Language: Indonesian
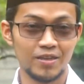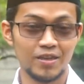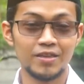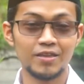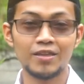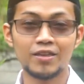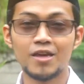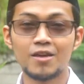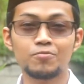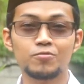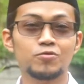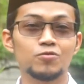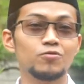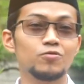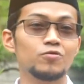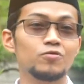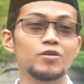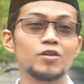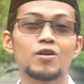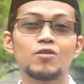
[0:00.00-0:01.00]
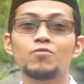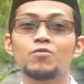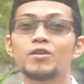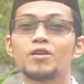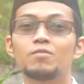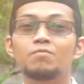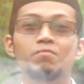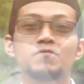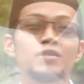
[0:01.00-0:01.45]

Ini nafsu duniawi yang